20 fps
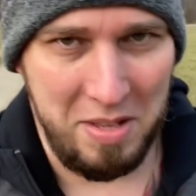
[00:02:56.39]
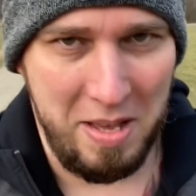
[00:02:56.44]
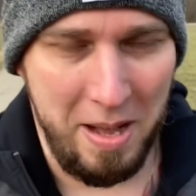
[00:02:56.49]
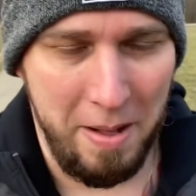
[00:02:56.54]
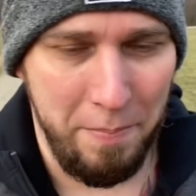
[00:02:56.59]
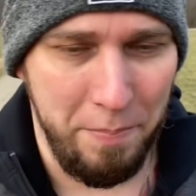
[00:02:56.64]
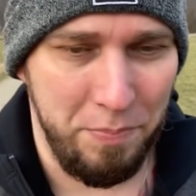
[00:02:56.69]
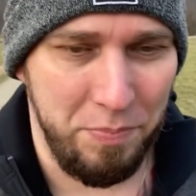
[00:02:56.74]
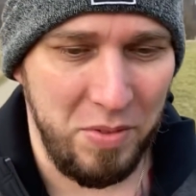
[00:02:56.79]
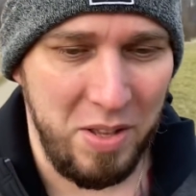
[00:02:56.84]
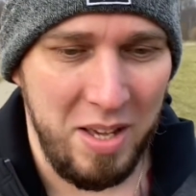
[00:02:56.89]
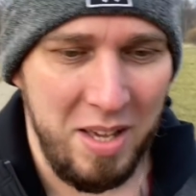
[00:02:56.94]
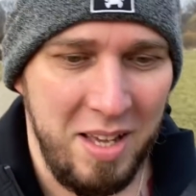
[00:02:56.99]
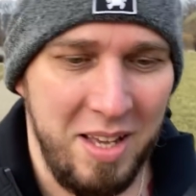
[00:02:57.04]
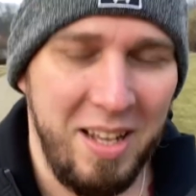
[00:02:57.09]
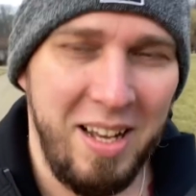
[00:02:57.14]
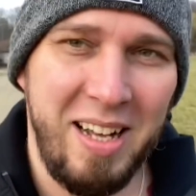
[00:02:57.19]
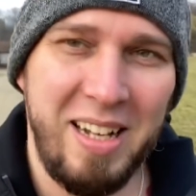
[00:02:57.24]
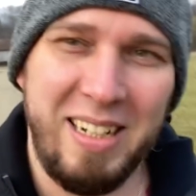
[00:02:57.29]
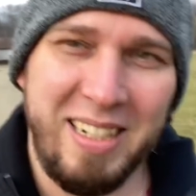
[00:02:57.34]
Ja,
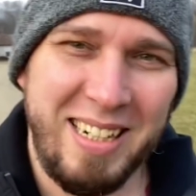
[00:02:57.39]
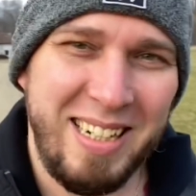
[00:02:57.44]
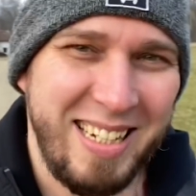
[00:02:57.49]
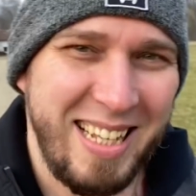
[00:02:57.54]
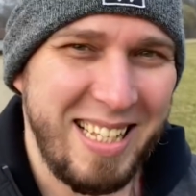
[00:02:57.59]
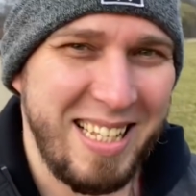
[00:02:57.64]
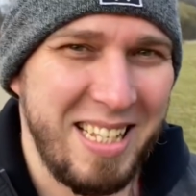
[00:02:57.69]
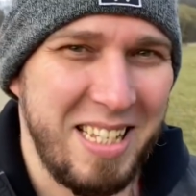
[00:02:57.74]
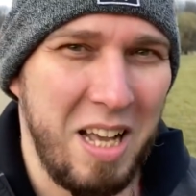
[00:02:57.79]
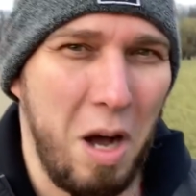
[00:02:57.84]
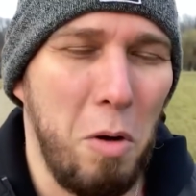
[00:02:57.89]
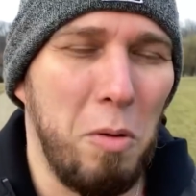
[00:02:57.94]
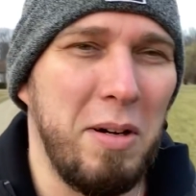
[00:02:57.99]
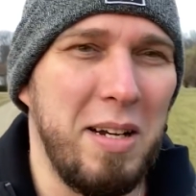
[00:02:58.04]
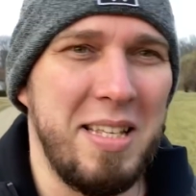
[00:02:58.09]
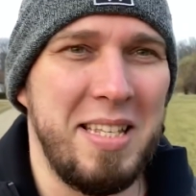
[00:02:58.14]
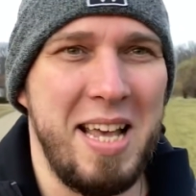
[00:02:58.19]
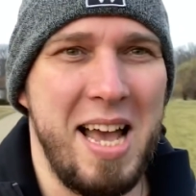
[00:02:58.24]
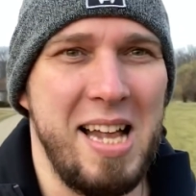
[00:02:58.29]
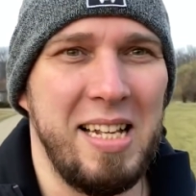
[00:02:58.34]
äh, das ist auch
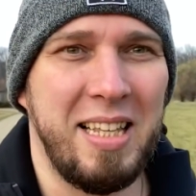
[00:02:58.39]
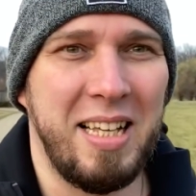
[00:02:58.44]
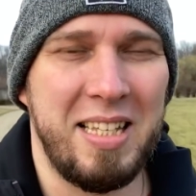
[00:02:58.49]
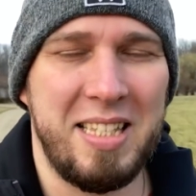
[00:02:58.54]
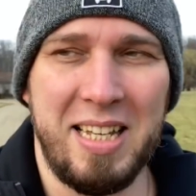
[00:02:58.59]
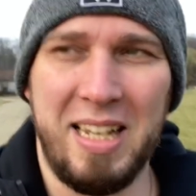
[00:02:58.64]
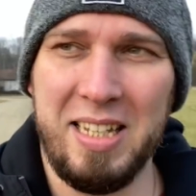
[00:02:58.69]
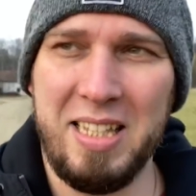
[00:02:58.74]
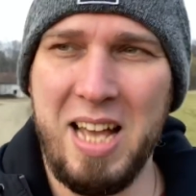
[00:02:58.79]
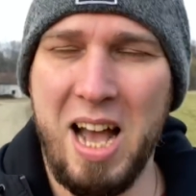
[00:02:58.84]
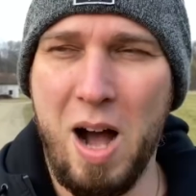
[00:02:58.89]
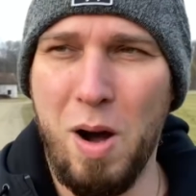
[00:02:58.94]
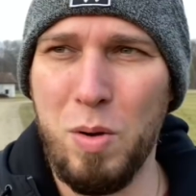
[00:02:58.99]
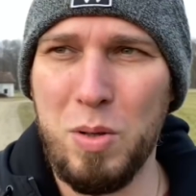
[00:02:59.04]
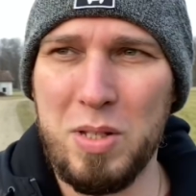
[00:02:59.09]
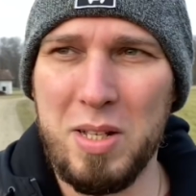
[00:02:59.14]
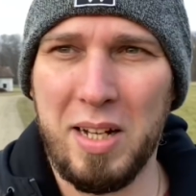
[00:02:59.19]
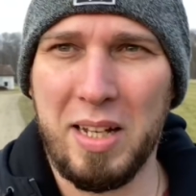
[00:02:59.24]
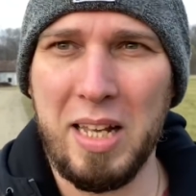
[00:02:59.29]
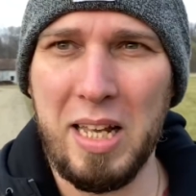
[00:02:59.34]
eine sehr interessante
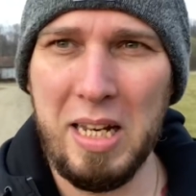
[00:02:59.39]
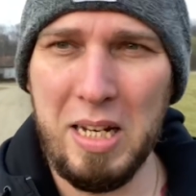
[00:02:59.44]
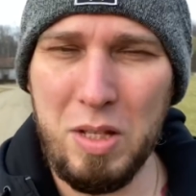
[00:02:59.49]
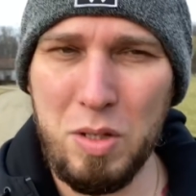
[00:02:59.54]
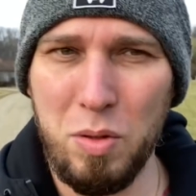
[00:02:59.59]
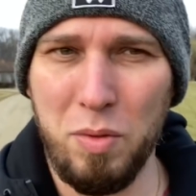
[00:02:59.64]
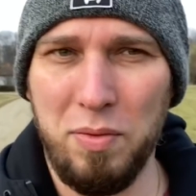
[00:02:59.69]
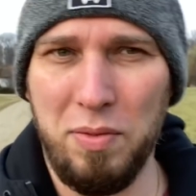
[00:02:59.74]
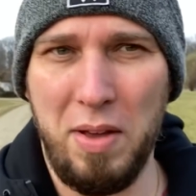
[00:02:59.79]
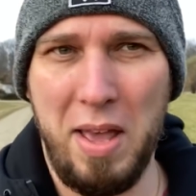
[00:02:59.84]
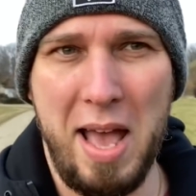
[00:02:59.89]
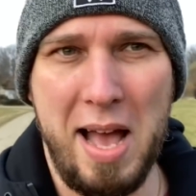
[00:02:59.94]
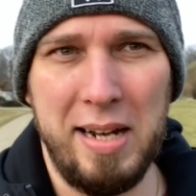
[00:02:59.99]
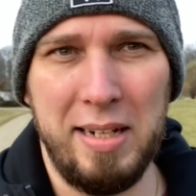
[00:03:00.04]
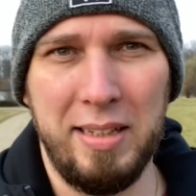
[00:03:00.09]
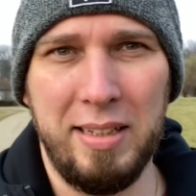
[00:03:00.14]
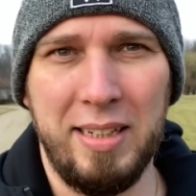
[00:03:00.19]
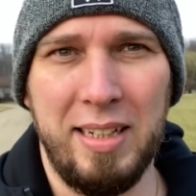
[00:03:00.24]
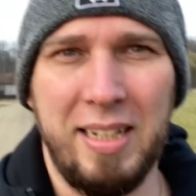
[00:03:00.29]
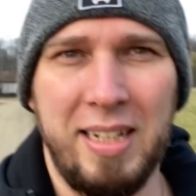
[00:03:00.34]
Aussage
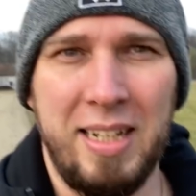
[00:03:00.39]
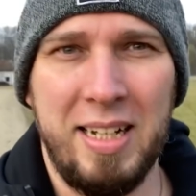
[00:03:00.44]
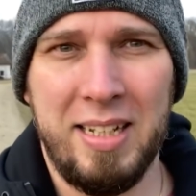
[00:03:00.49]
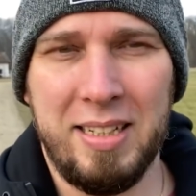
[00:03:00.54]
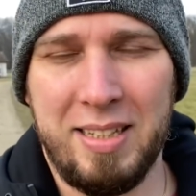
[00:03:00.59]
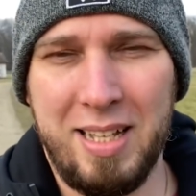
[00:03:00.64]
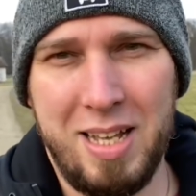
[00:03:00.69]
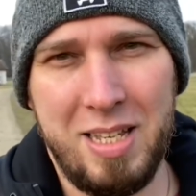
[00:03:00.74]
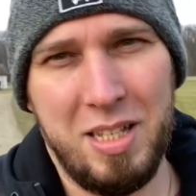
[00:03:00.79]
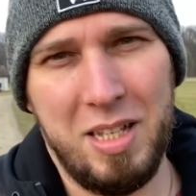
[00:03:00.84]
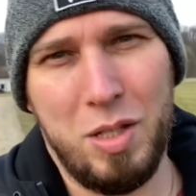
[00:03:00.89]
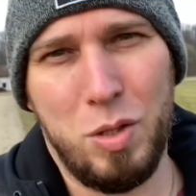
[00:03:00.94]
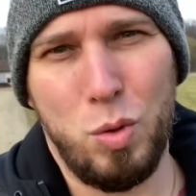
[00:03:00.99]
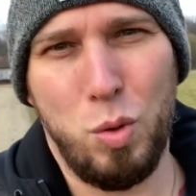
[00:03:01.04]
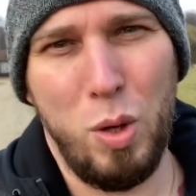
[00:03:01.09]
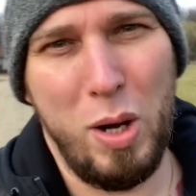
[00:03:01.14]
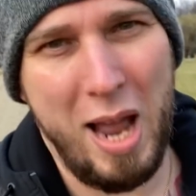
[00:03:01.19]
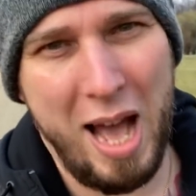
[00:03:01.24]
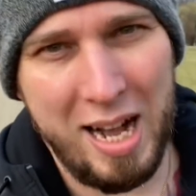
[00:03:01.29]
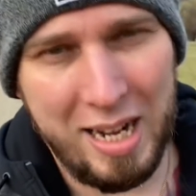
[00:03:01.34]
insofern, dass jetzt
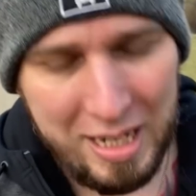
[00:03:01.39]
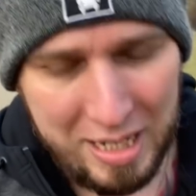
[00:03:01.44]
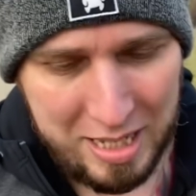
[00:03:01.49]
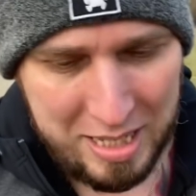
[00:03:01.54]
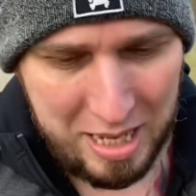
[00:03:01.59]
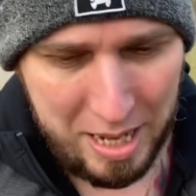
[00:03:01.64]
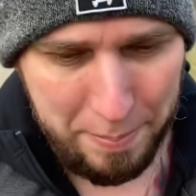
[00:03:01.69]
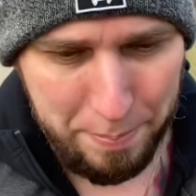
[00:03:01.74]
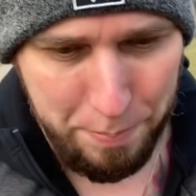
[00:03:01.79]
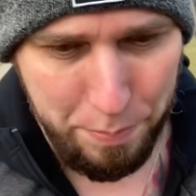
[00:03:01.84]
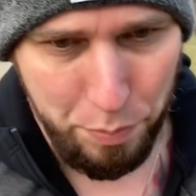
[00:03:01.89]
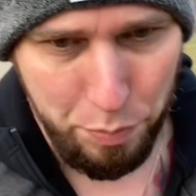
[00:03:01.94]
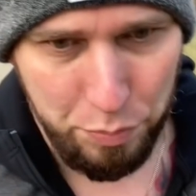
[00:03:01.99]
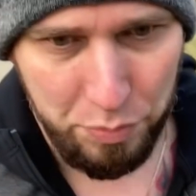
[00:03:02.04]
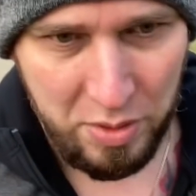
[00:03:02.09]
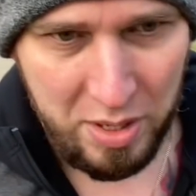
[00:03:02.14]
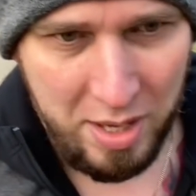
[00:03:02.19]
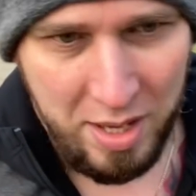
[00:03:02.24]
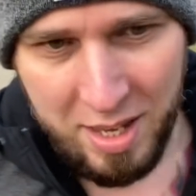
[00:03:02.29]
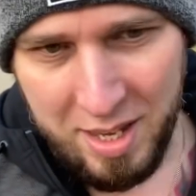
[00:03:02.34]
so langsam
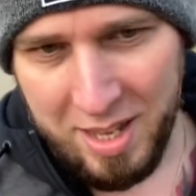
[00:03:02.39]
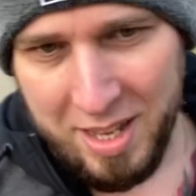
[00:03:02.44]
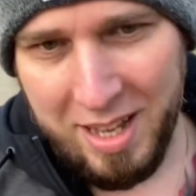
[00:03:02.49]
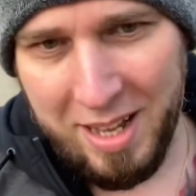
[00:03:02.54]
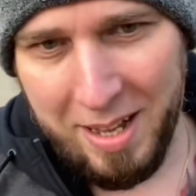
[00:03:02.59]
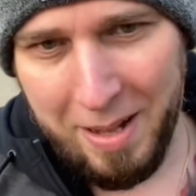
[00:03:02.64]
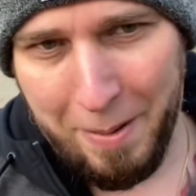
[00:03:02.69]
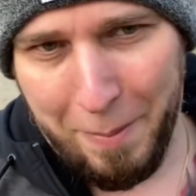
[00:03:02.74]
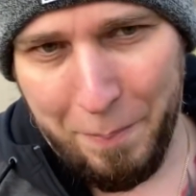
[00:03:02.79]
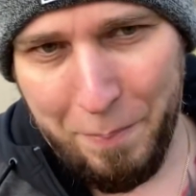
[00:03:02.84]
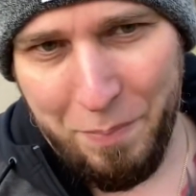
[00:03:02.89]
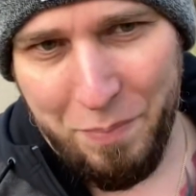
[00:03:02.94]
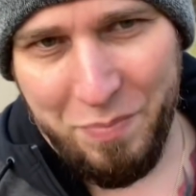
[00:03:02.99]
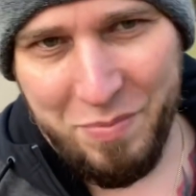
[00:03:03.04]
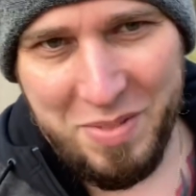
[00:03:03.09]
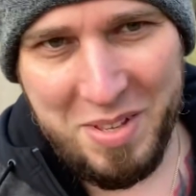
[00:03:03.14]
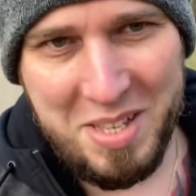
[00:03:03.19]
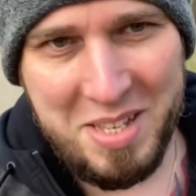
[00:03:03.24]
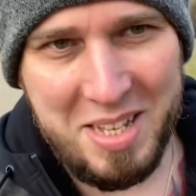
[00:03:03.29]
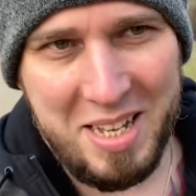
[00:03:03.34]
ähm,
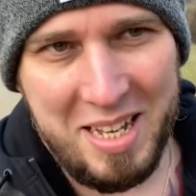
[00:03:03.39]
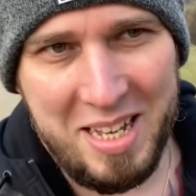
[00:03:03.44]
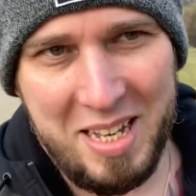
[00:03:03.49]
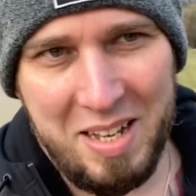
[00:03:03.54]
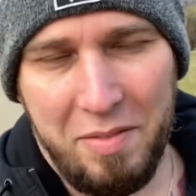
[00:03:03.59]
diese